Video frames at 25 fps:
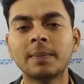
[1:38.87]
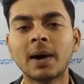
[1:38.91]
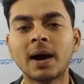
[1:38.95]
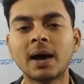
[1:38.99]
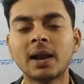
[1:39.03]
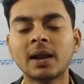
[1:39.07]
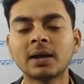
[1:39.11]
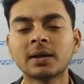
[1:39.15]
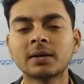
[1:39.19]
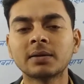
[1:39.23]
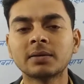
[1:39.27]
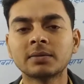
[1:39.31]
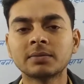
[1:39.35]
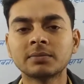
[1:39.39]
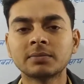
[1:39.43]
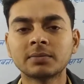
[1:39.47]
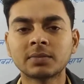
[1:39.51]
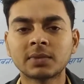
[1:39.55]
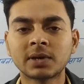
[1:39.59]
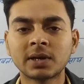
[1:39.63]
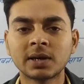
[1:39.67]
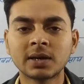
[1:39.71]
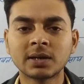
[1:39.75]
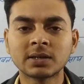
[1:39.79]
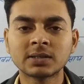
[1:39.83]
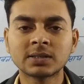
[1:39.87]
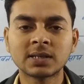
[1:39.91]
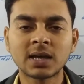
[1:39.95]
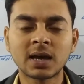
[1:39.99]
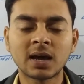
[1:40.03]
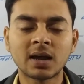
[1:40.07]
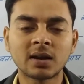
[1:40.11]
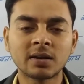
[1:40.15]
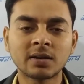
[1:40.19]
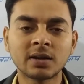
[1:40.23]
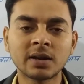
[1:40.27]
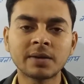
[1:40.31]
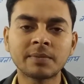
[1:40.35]
बालक के
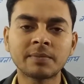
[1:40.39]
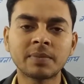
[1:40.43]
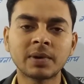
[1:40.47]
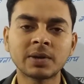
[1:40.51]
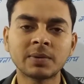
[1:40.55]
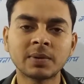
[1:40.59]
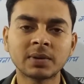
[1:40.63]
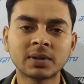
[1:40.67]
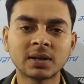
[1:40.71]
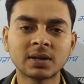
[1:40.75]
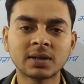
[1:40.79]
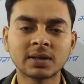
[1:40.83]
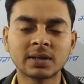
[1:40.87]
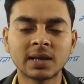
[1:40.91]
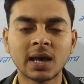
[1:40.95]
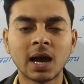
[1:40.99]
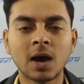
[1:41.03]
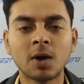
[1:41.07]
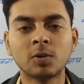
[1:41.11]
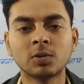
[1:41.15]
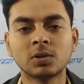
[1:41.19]
शारीरिक परिवर्तन क्या